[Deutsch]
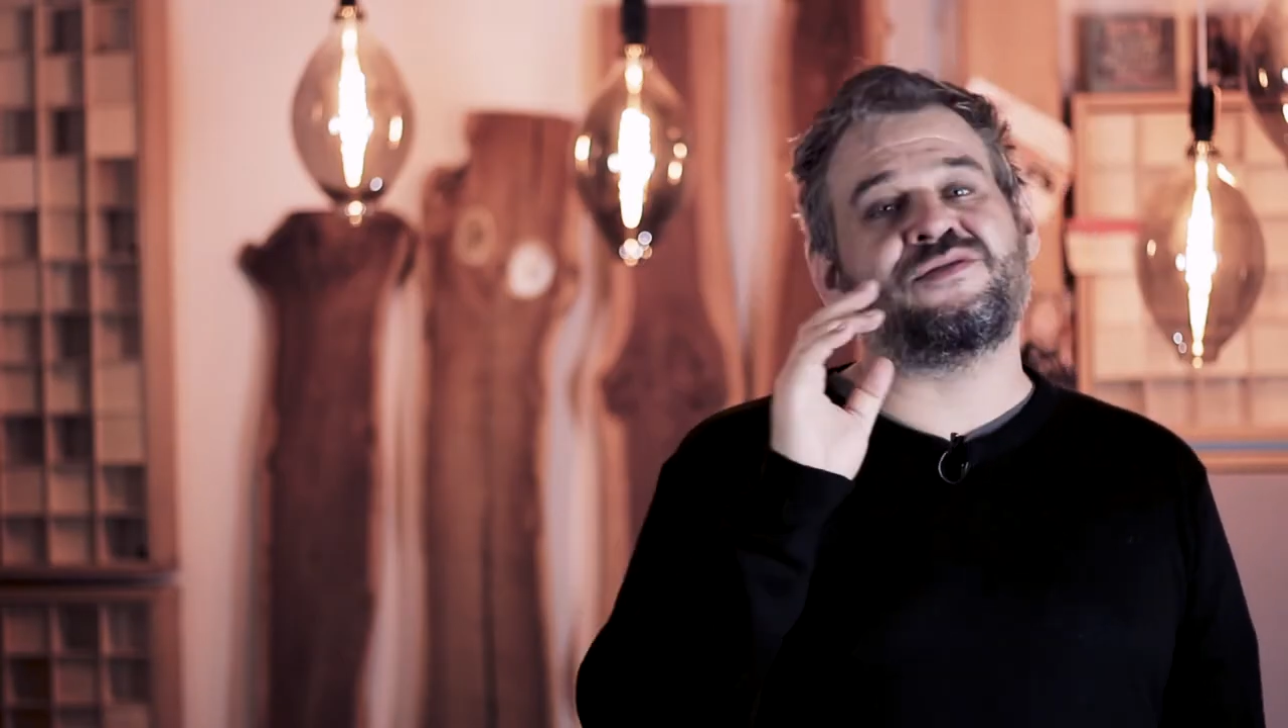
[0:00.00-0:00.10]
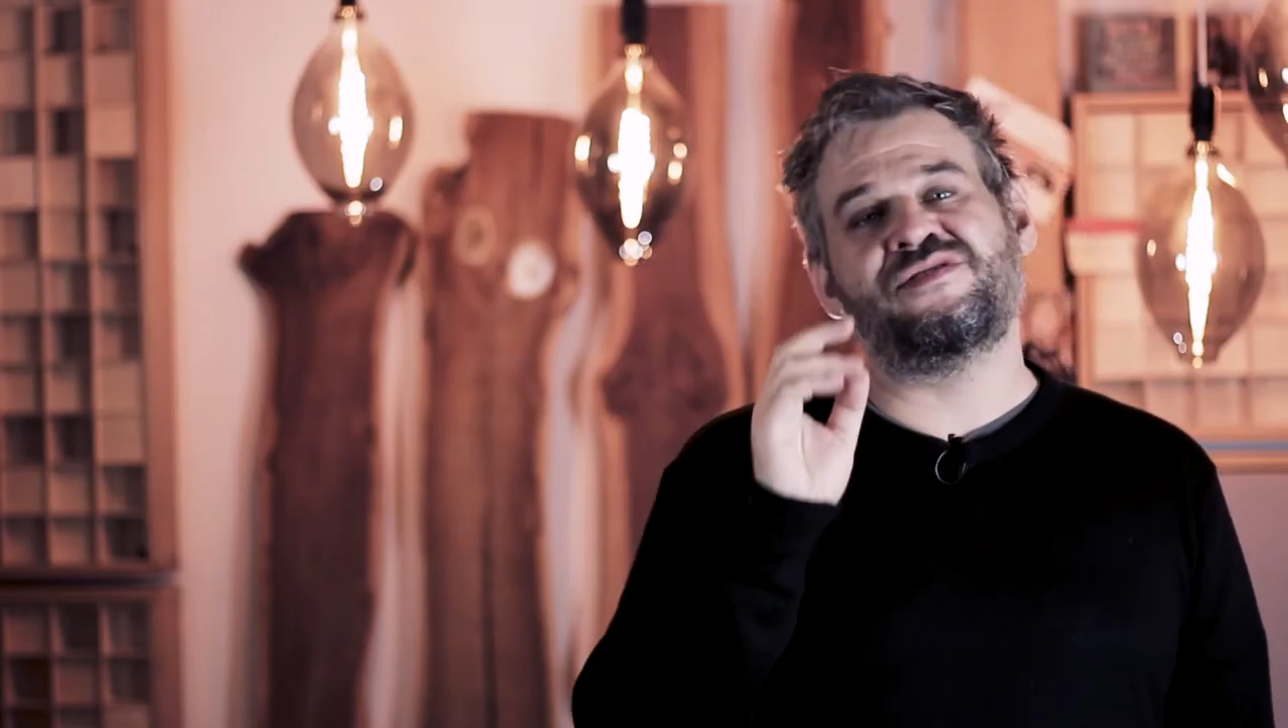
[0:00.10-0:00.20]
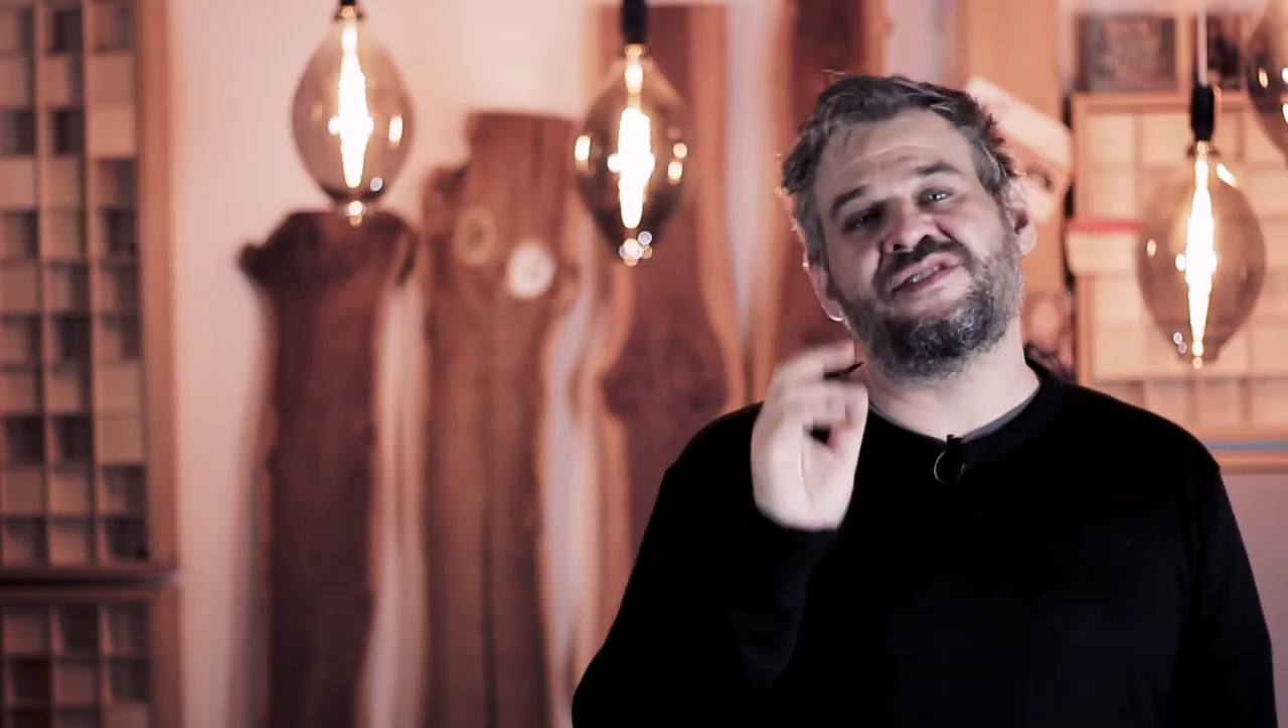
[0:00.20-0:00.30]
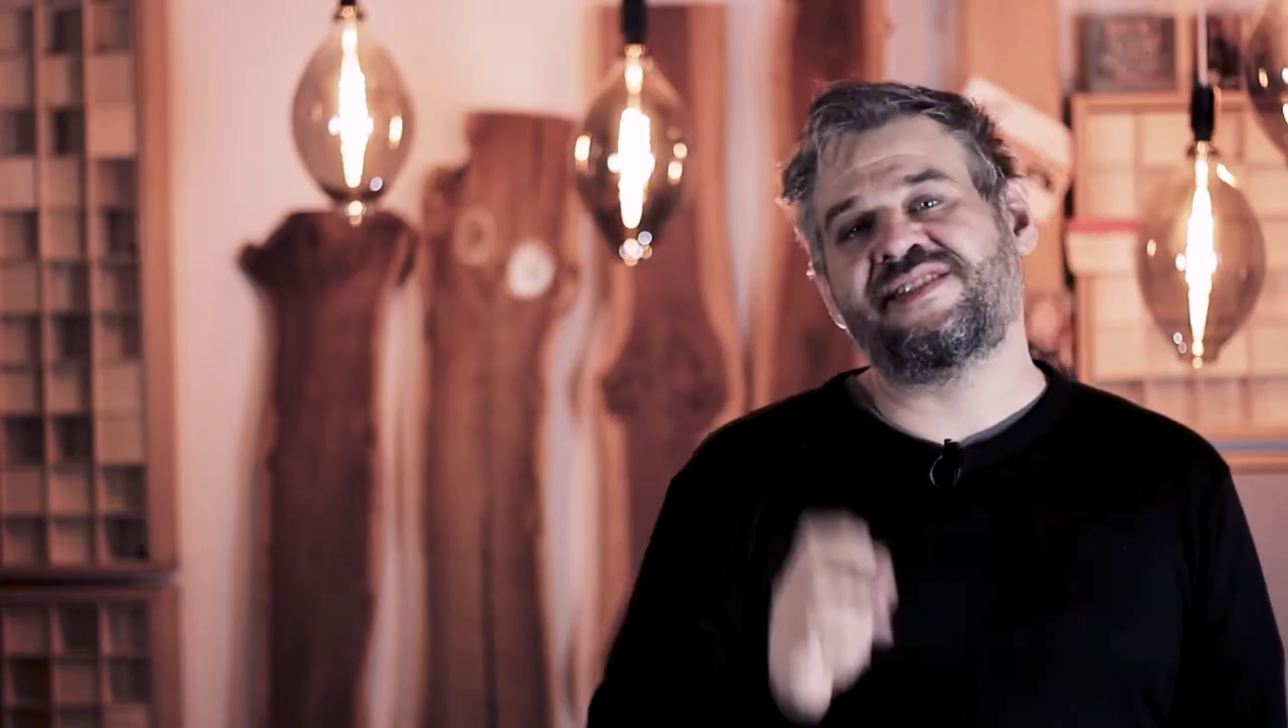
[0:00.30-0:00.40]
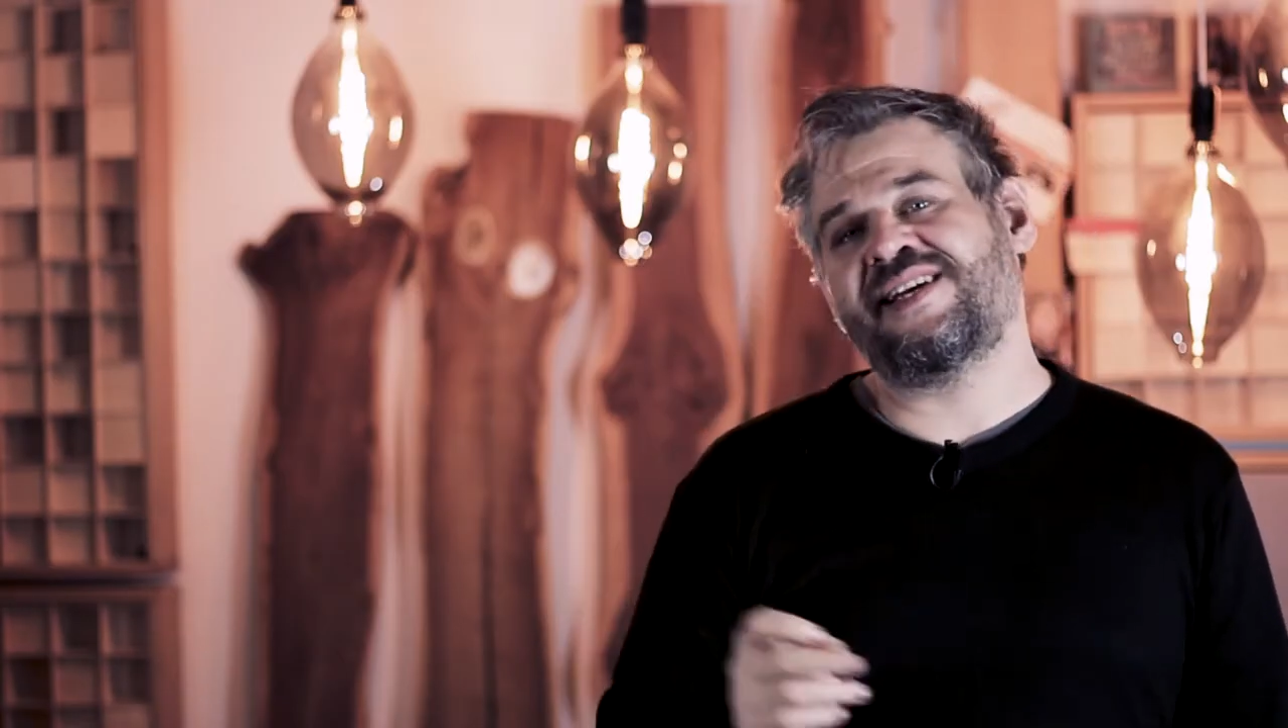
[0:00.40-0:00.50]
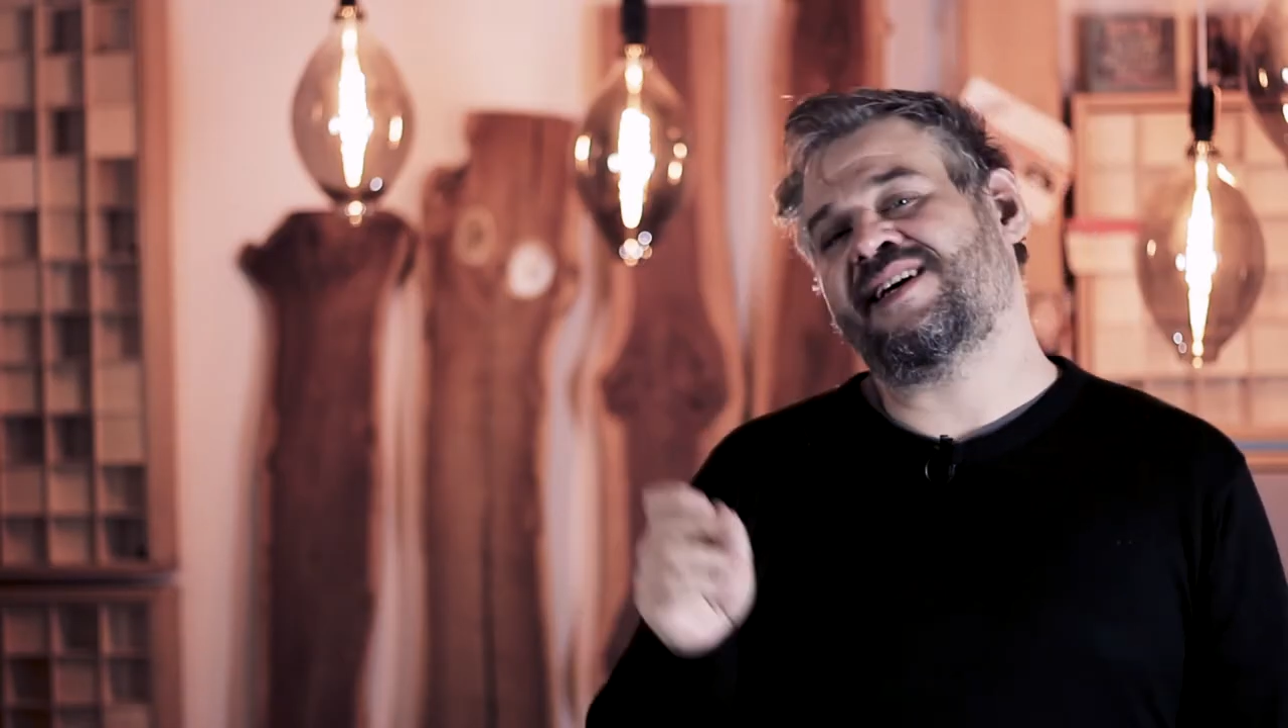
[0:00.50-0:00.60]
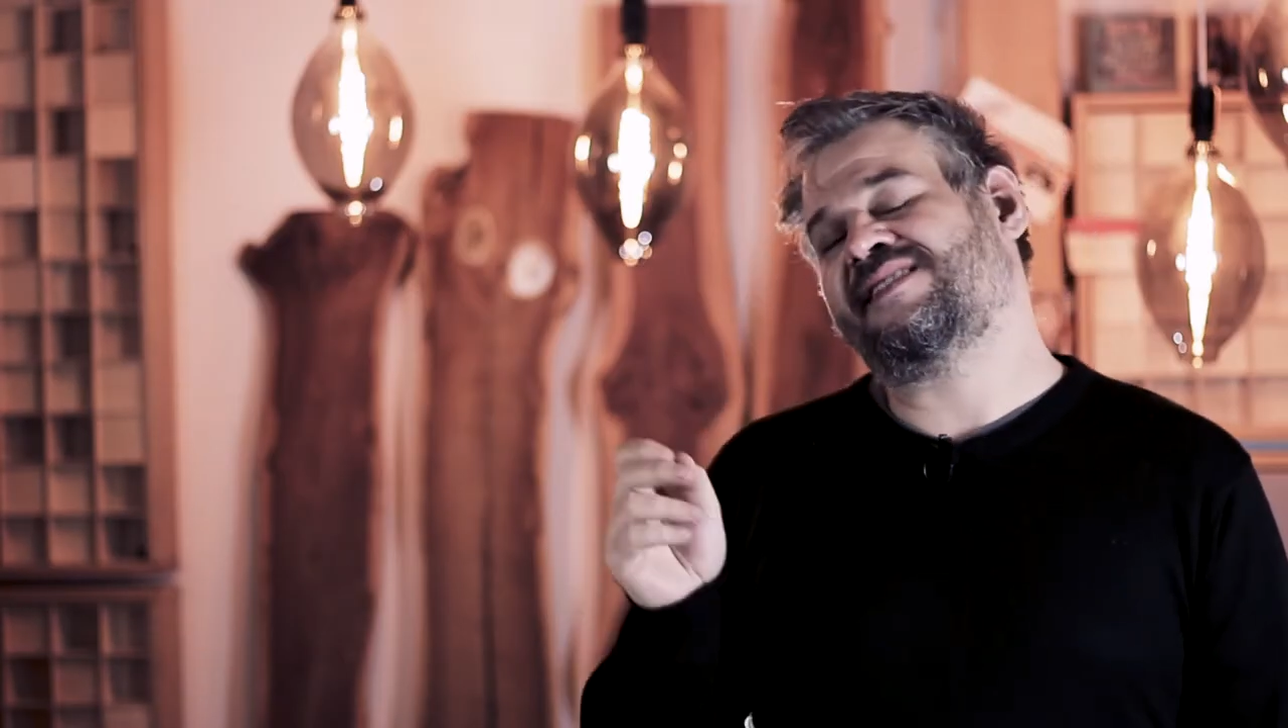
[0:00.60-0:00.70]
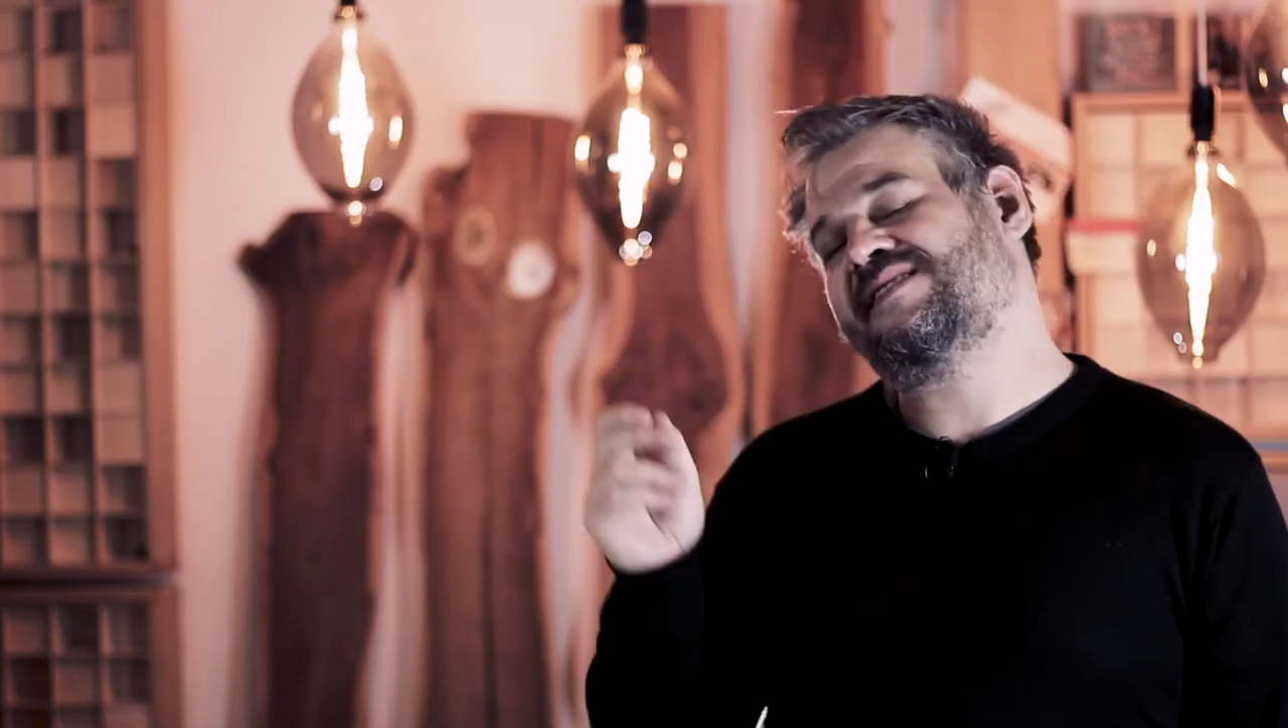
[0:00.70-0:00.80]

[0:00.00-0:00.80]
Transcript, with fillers: und sehr,